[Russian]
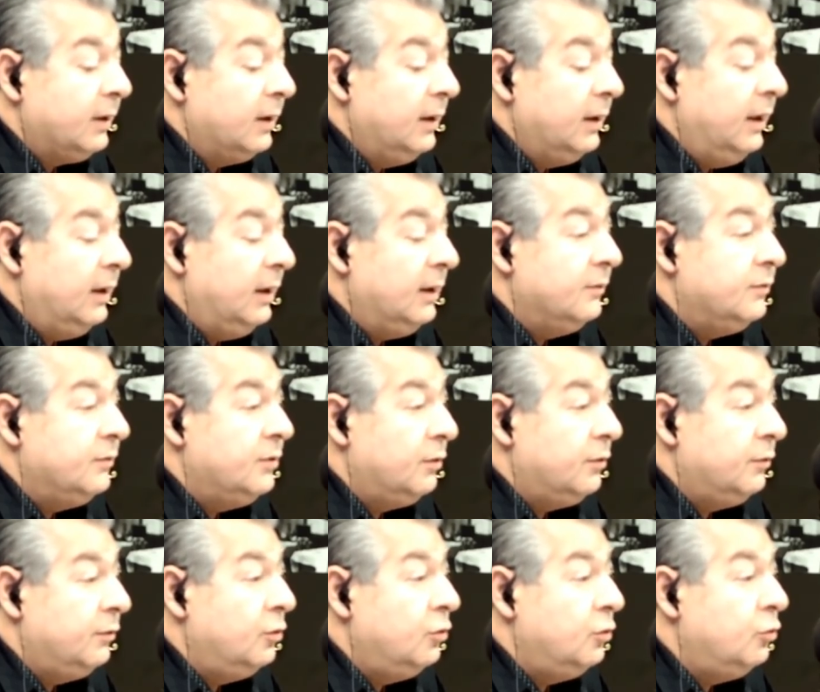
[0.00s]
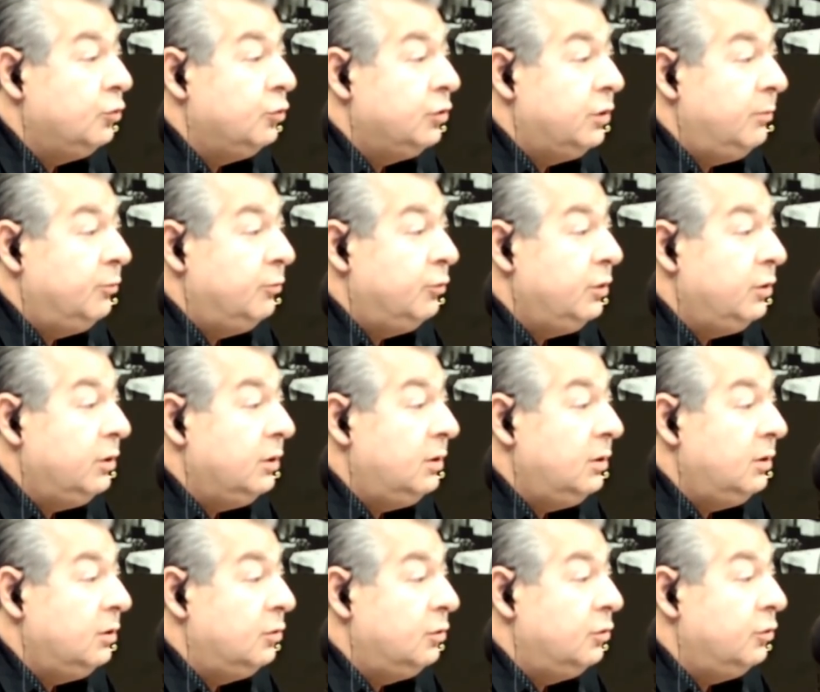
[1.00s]
это все равно уже будет
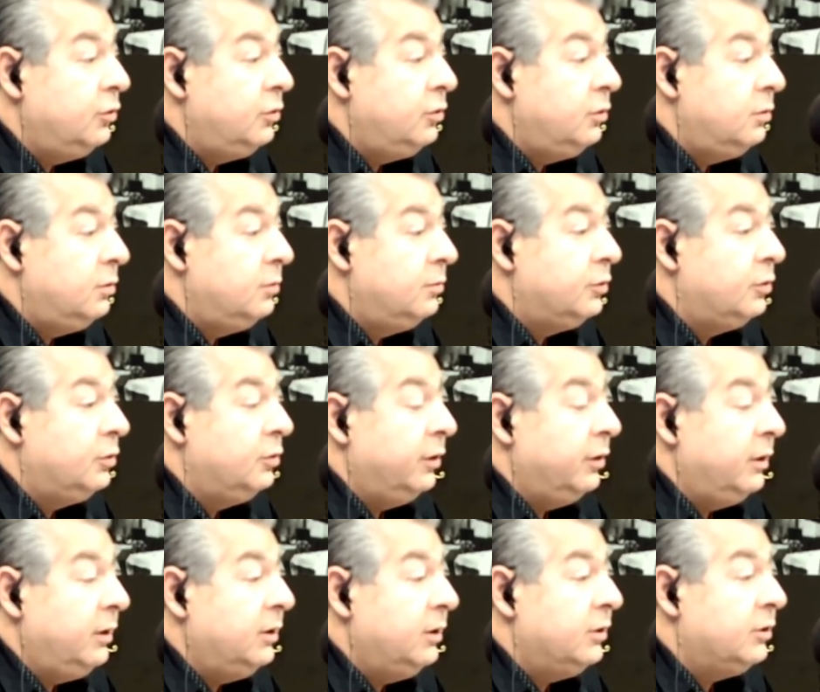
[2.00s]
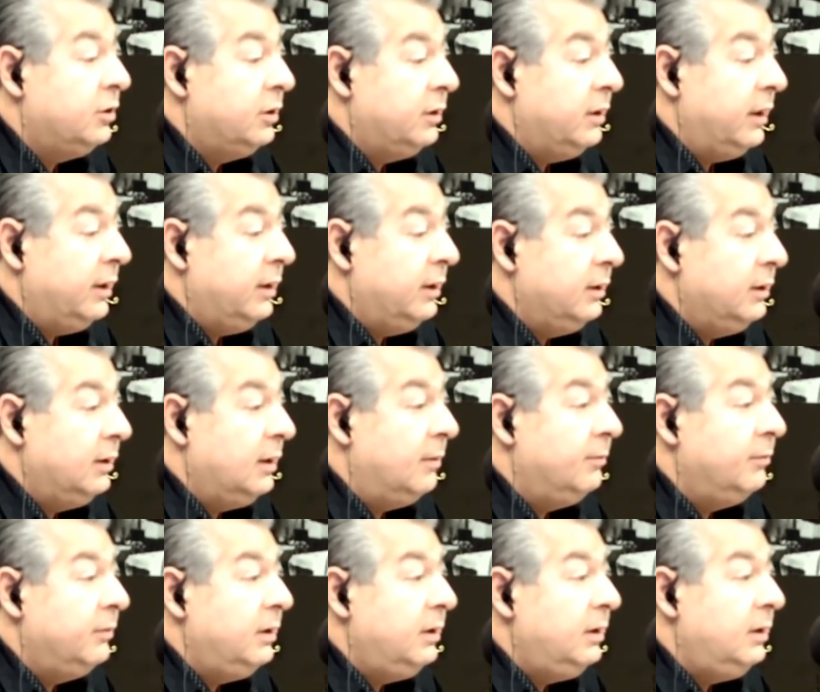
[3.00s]
не то, что они ожидали.
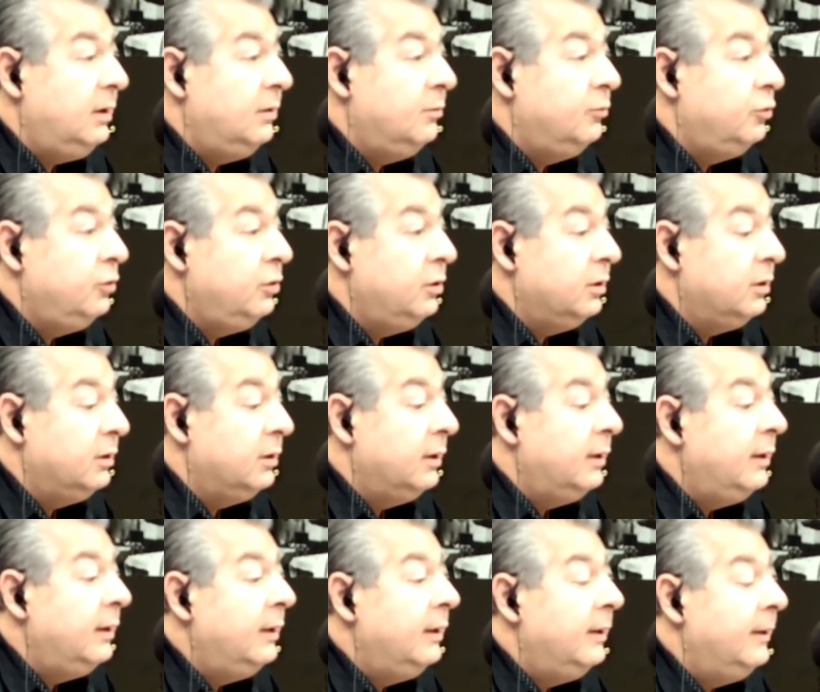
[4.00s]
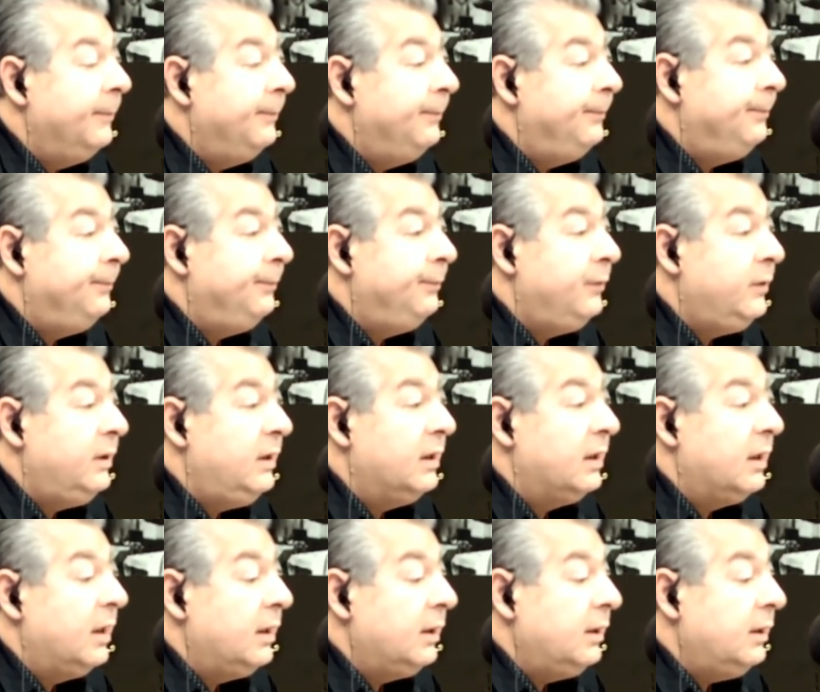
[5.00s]
Там не будет
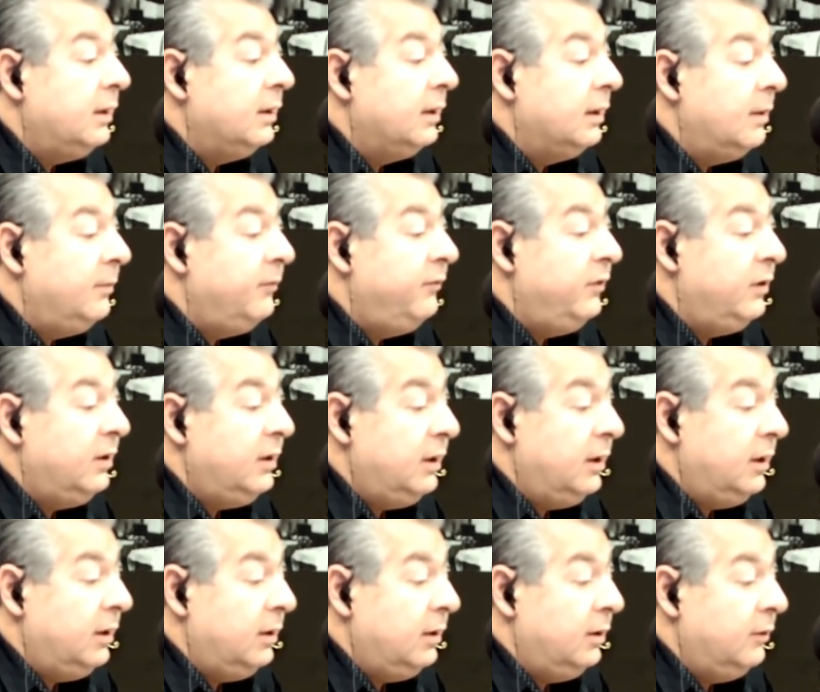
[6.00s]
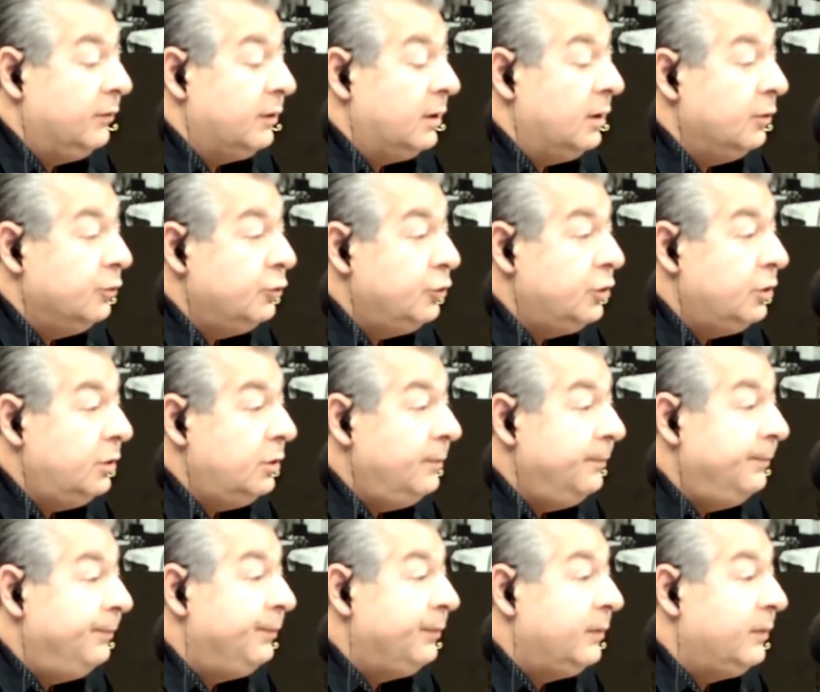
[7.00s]
никаких обвинений в Калужин,
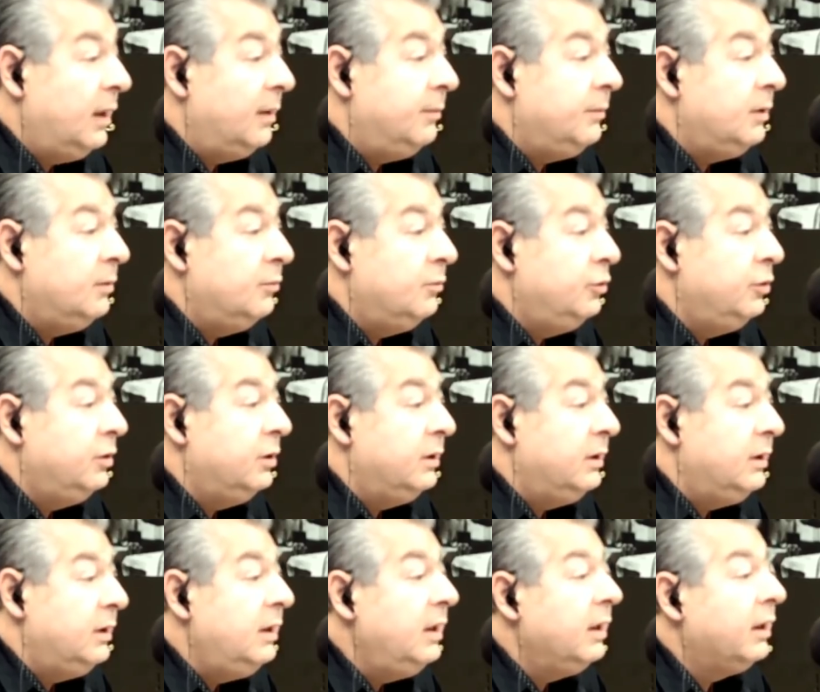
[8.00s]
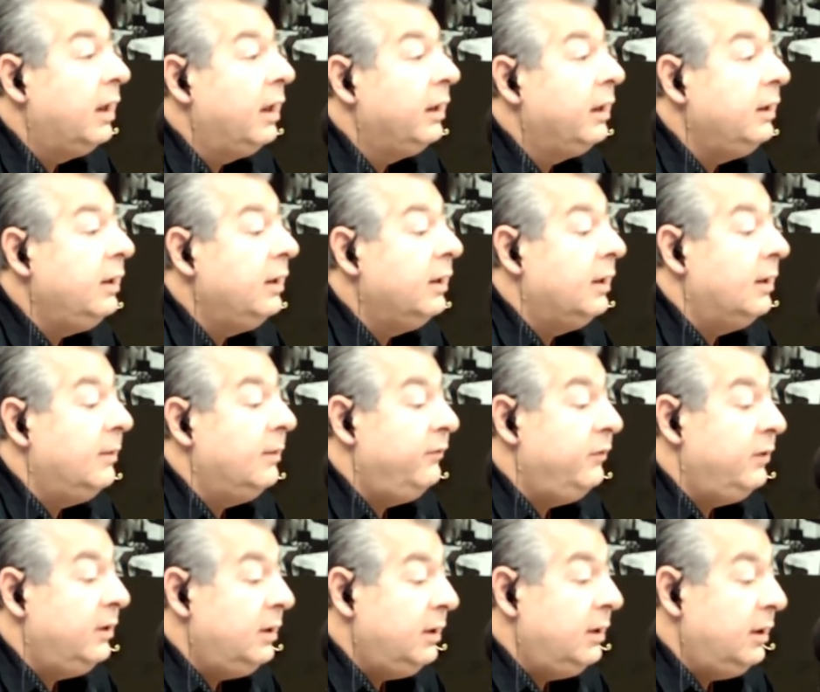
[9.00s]
там не будет никаких
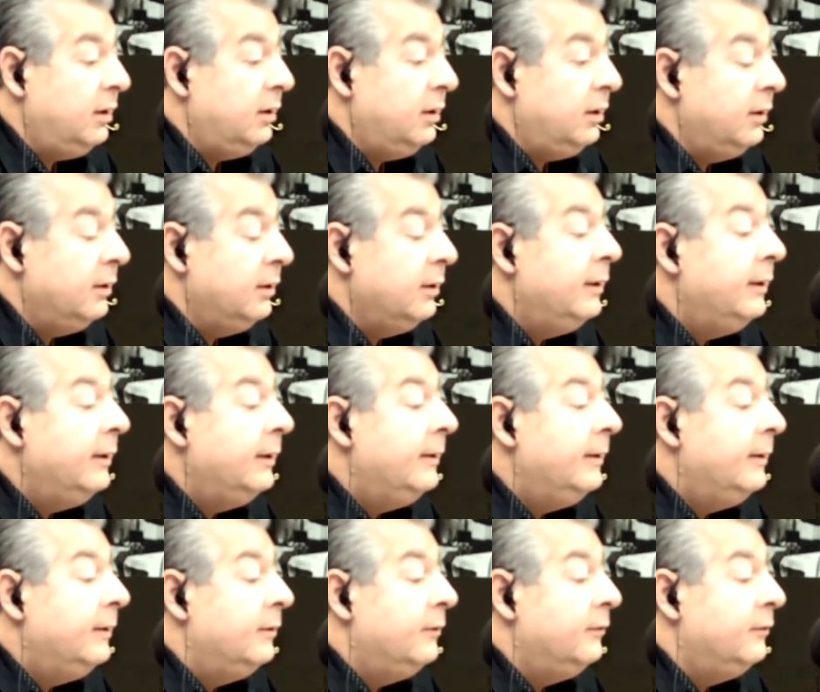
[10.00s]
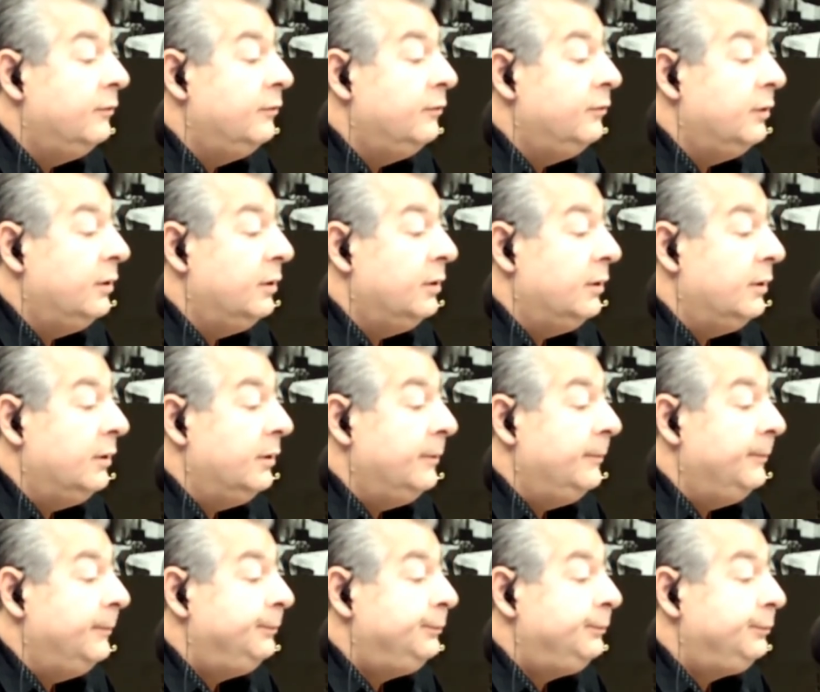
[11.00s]
обвинений в э,
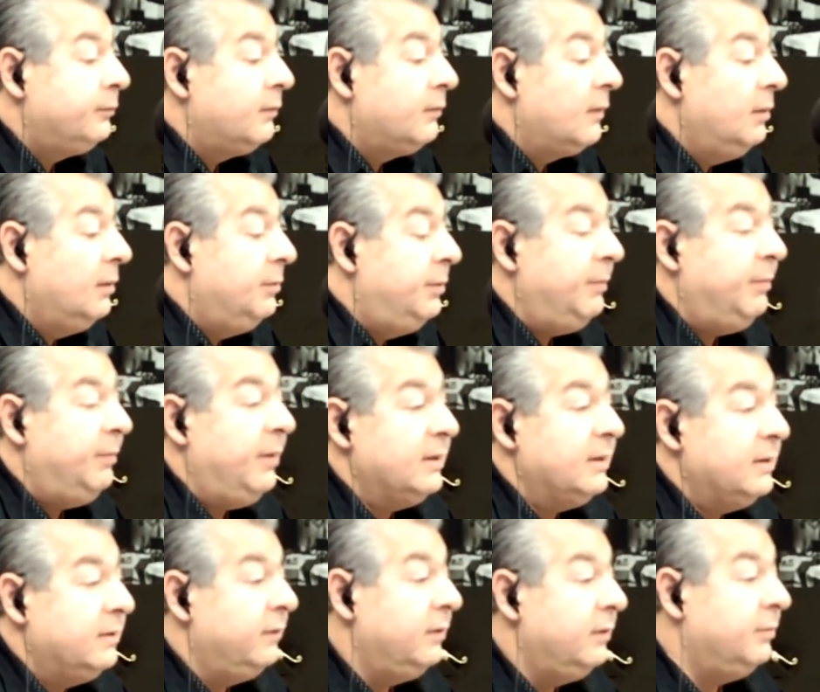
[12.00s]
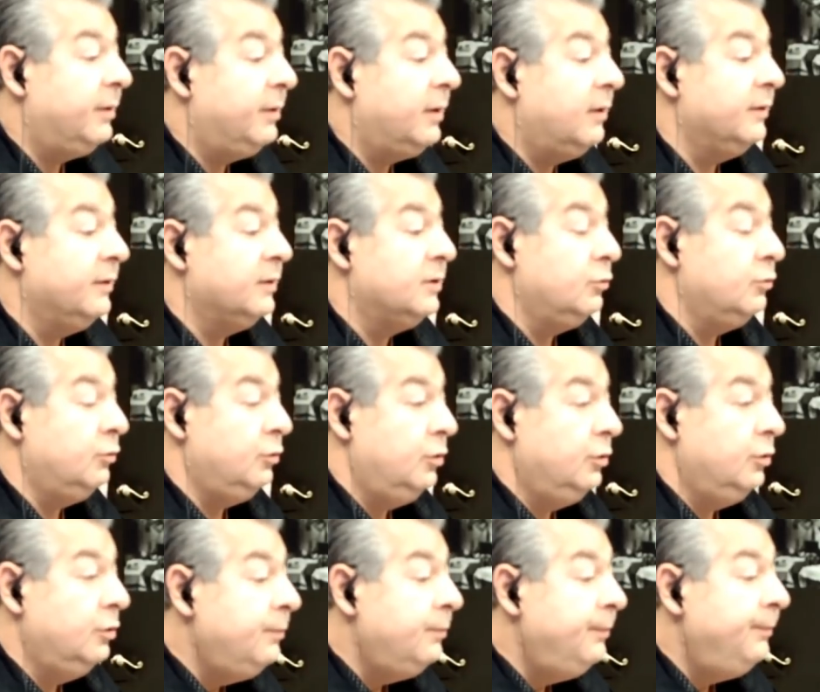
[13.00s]
препятствии
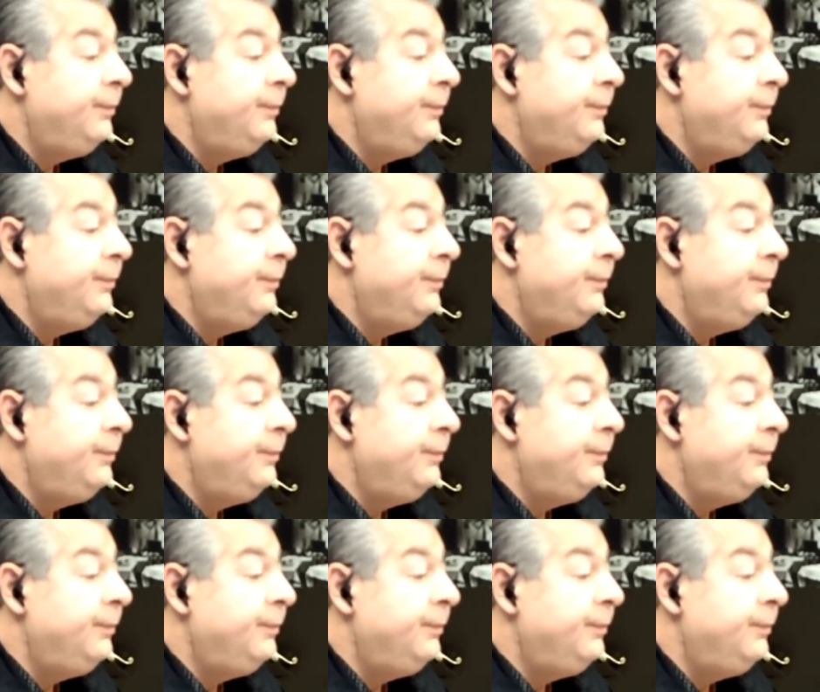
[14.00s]
правосудию.